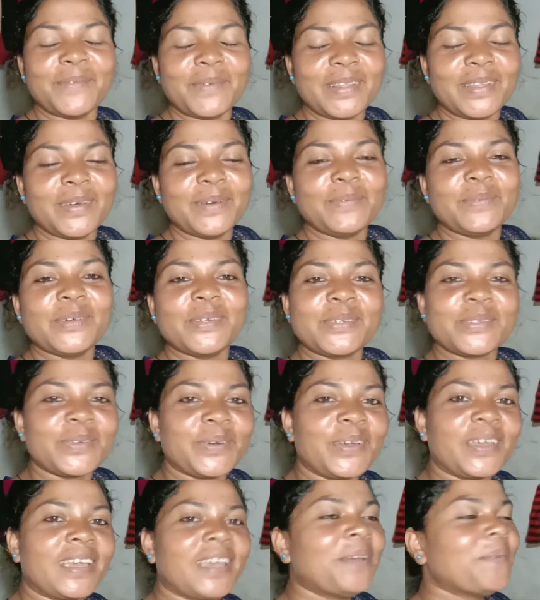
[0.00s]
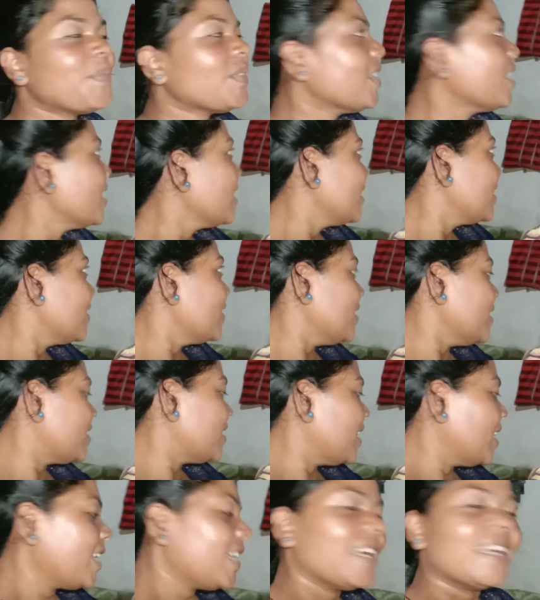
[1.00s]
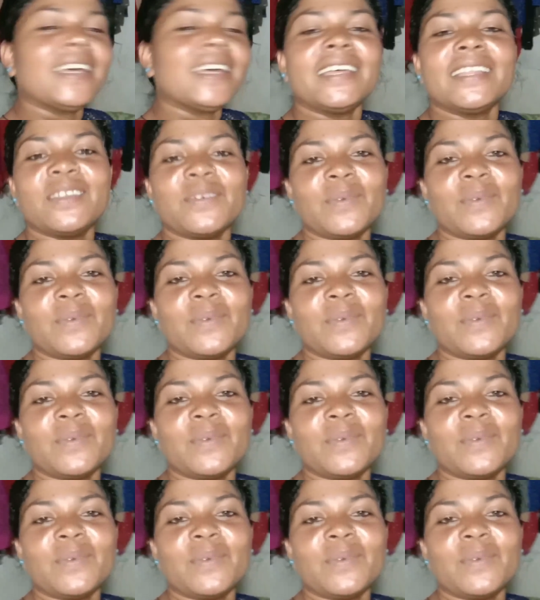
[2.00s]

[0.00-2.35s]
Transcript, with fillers: मतलब सोएंगे तो इसीलिए तो